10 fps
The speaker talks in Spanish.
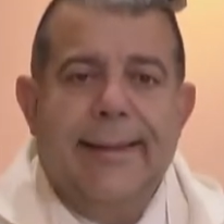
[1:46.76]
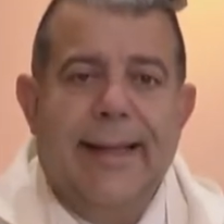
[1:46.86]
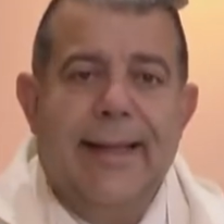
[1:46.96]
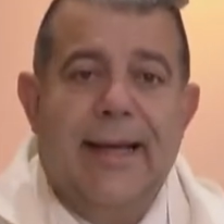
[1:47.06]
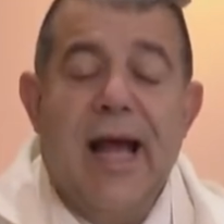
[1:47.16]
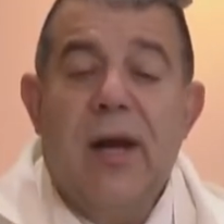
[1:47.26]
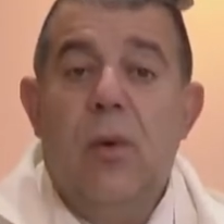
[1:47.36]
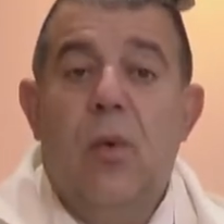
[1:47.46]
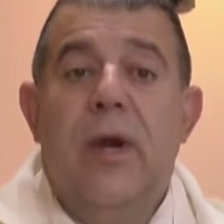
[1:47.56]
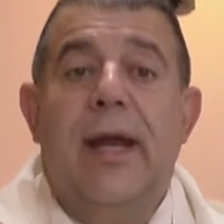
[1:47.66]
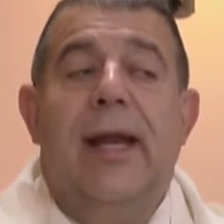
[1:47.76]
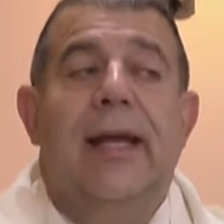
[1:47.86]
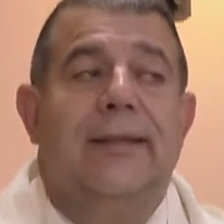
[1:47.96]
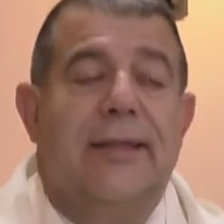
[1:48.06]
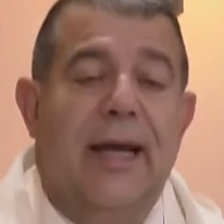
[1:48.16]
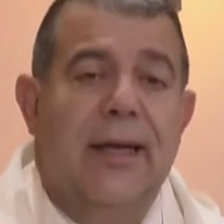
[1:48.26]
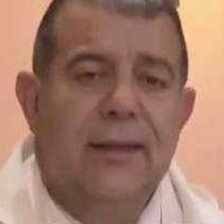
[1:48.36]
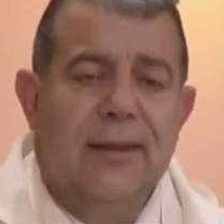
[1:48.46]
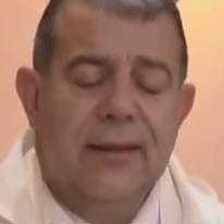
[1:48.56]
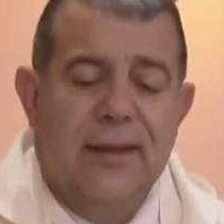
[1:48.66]
Dedicar una iglesia
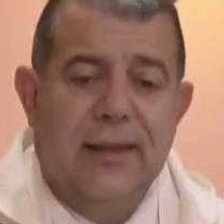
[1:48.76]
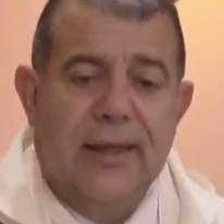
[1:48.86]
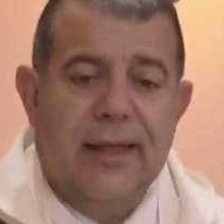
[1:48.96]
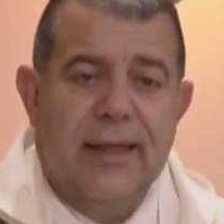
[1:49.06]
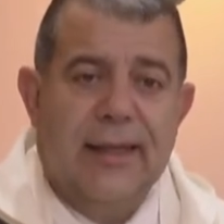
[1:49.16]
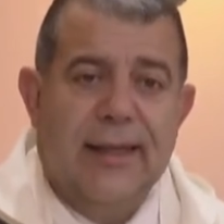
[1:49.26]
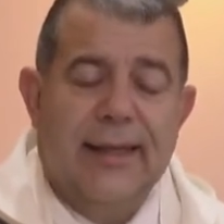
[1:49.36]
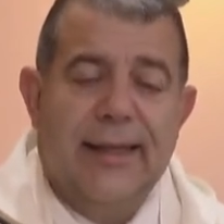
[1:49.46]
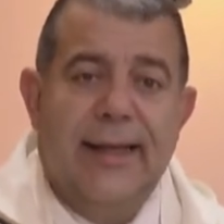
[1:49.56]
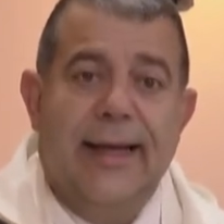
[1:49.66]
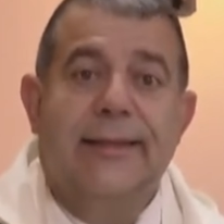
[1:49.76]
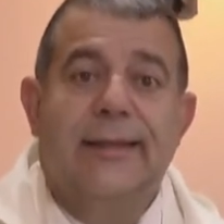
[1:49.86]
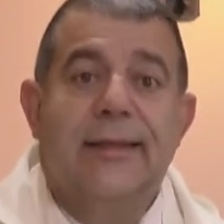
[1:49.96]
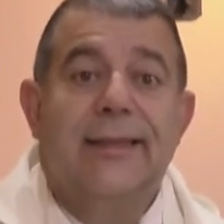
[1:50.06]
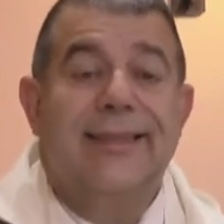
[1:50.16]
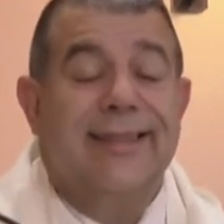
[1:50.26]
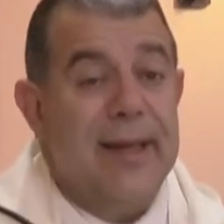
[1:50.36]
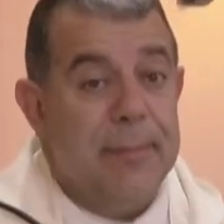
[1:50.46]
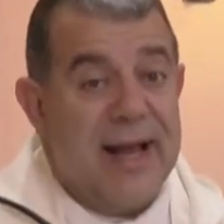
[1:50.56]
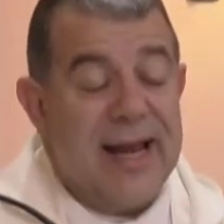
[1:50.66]
es
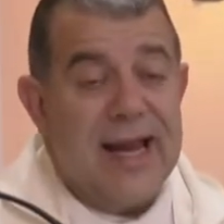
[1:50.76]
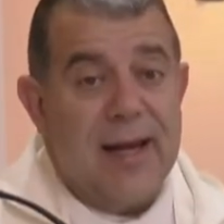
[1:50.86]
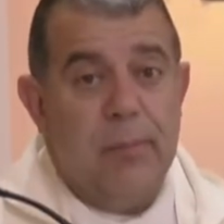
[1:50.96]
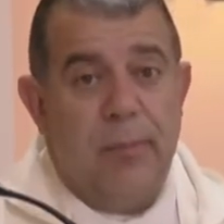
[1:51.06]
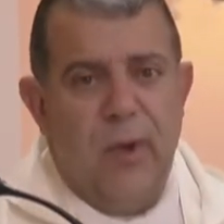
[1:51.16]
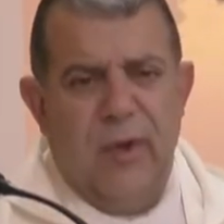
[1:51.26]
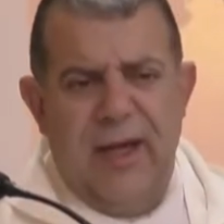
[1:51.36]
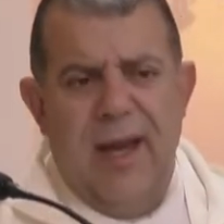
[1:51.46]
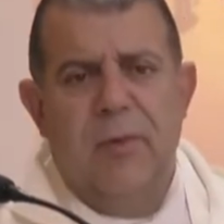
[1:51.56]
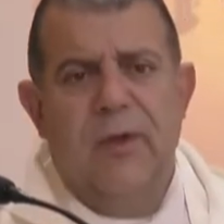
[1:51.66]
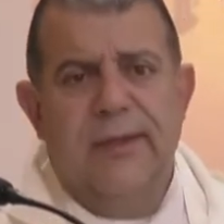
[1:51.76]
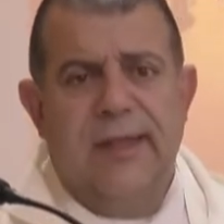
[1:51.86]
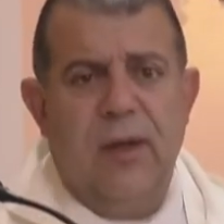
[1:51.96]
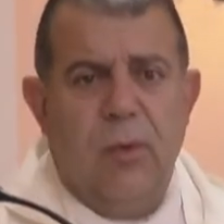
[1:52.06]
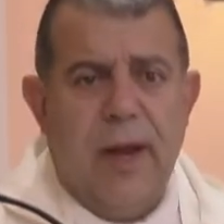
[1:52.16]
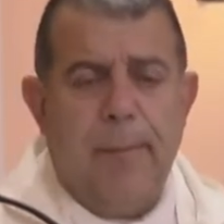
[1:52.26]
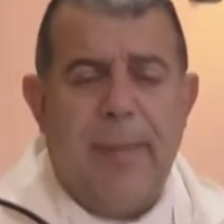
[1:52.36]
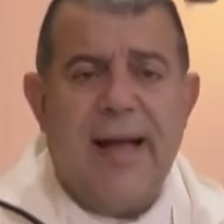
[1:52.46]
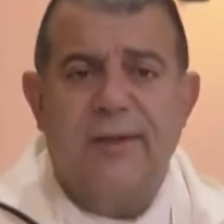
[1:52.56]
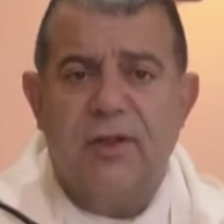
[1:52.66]
separar, podríamos decir, un
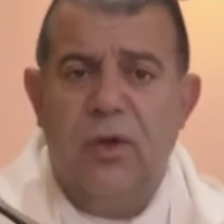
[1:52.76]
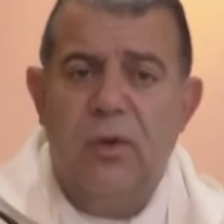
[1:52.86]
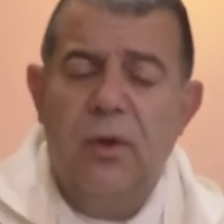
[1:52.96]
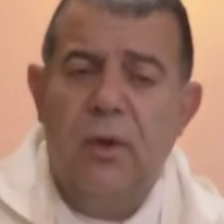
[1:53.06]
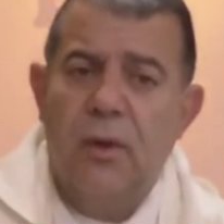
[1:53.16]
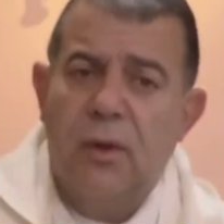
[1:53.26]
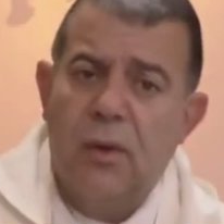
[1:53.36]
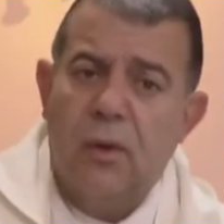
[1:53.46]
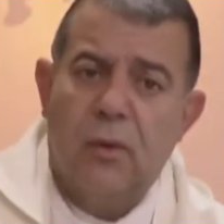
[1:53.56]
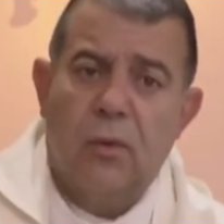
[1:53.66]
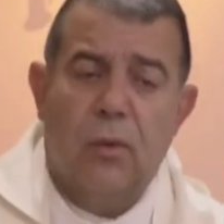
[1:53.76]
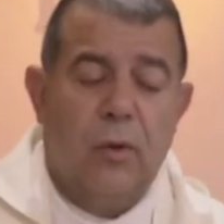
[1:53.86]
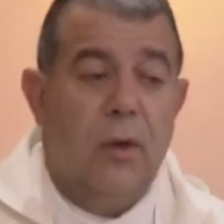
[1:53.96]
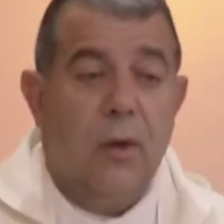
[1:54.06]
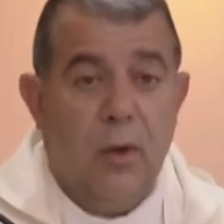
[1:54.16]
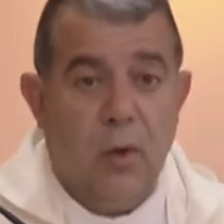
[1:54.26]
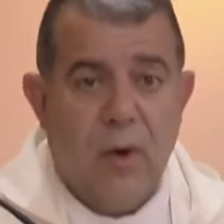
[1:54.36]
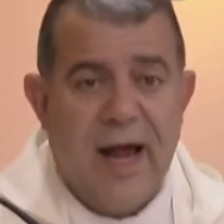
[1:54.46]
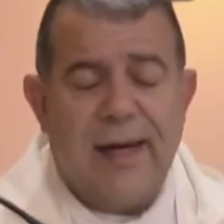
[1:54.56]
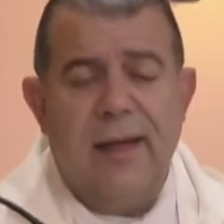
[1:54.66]
espacio, un
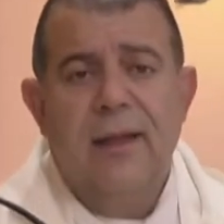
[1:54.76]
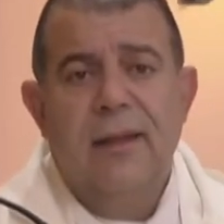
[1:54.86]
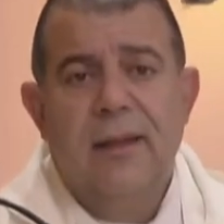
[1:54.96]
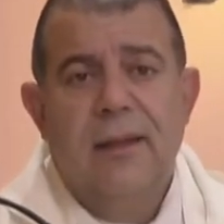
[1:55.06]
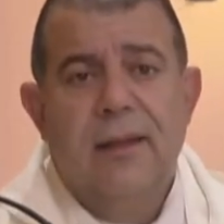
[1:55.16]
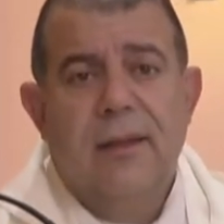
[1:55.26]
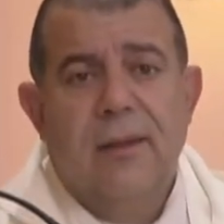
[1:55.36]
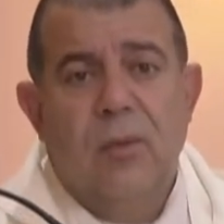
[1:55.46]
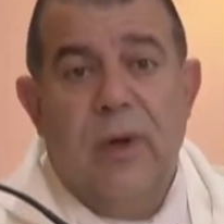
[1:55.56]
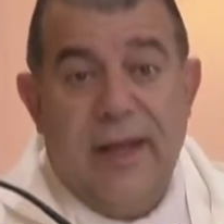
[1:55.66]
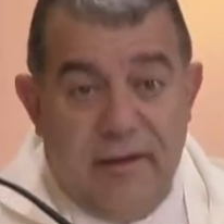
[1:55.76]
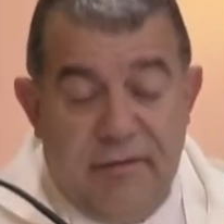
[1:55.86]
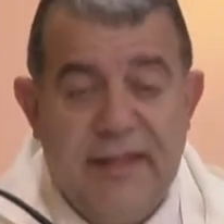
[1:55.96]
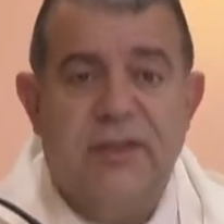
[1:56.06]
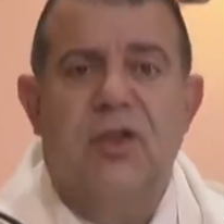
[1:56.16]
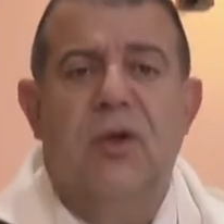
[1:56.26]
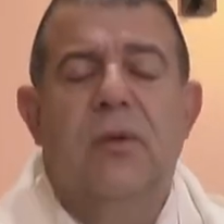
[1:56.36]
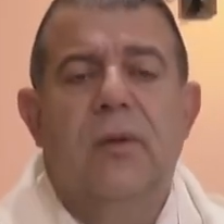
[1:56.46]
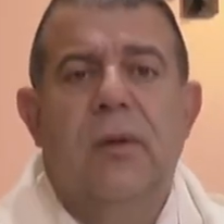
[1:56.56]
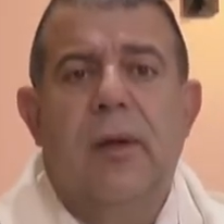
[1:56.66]
lugar, un edificio,
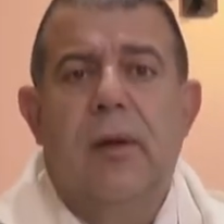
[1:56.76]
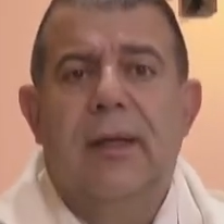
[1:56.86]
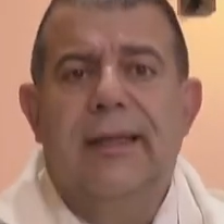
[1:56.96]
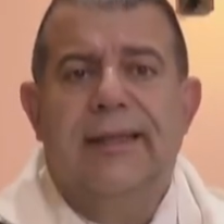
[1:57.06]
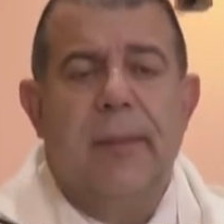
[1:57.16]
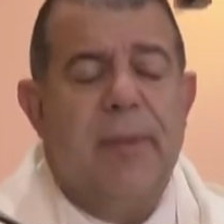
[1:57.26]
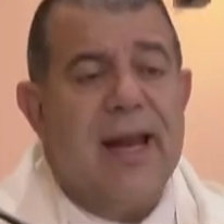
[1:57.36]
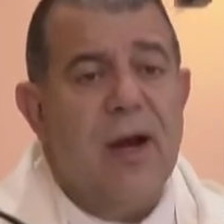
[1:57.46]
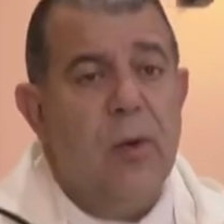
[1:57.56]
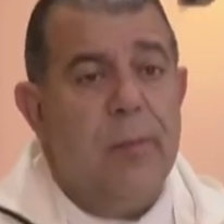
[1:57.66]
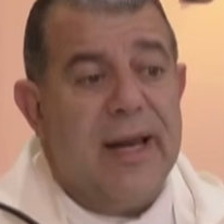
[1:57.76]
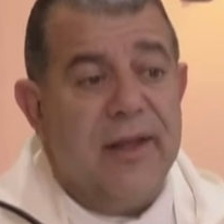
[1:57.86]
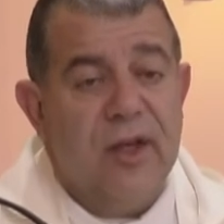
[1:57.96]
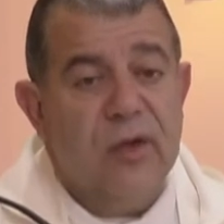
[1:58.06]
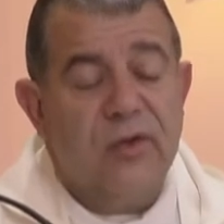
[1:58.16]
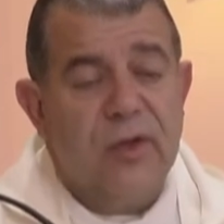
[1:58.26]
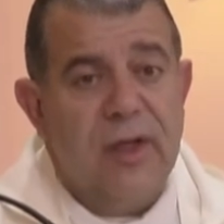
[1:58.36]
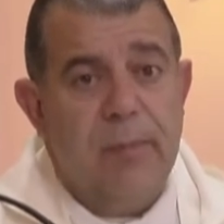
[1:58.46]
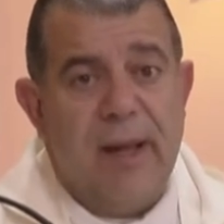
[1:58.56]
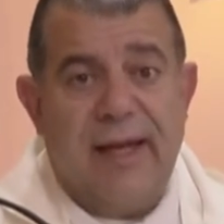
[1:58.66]
y separarlo para Dios
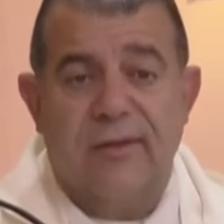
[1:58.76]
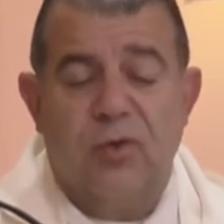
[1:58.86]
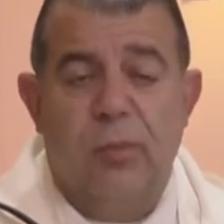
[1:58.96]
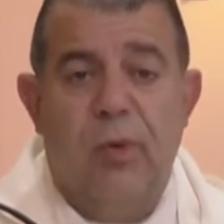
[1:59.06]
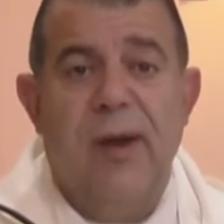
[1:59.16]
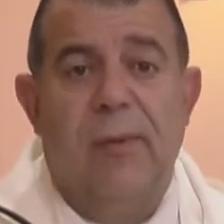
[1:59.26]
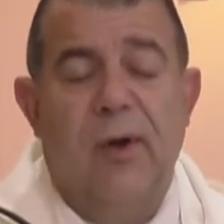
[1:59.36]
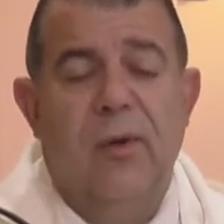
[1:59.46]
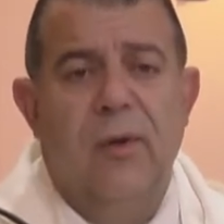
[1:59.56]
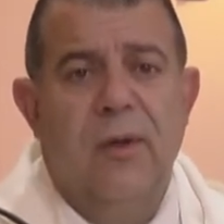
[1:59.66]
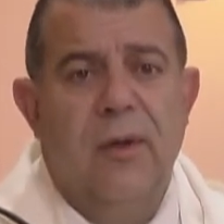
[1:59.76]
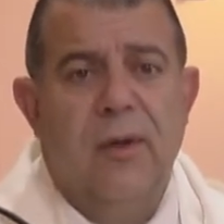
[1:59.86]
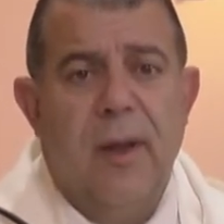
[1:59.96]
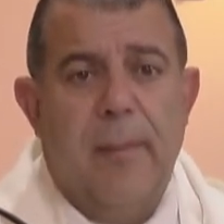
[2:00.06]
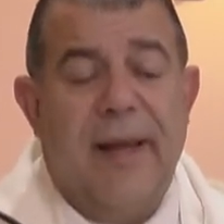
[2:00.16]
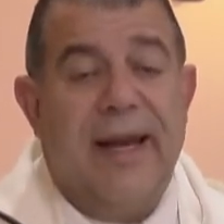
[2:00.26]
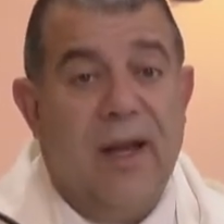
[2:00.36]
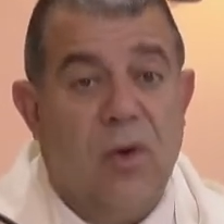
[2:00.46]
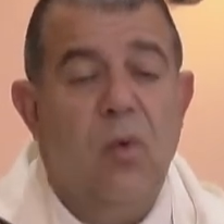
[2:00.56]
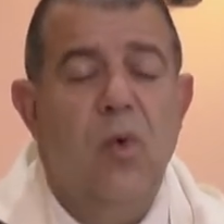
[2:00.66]
y para su pueblo, para
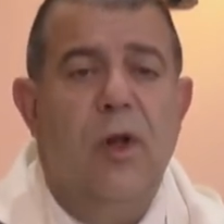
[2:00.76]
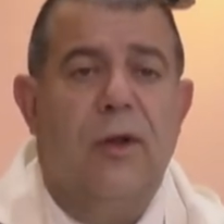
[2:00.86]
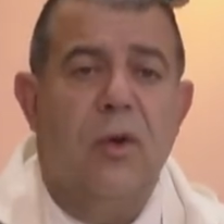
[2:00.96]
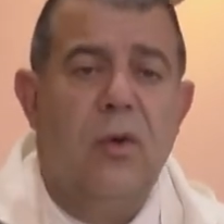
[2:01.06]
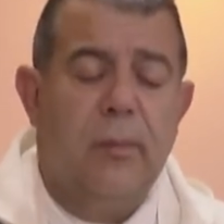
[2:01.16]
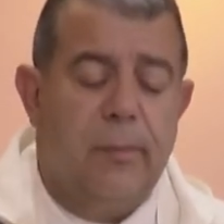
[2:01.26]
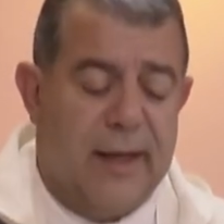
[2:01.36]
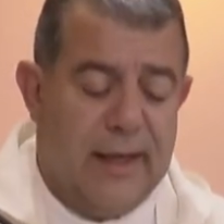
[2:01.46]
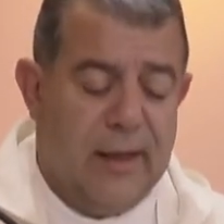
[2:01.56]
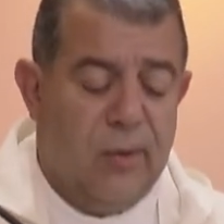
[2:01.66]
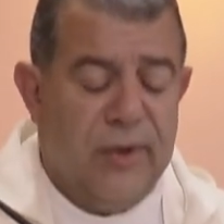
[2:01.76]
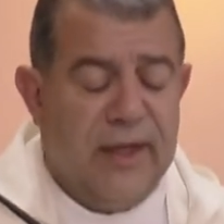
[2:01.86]
el culto, para la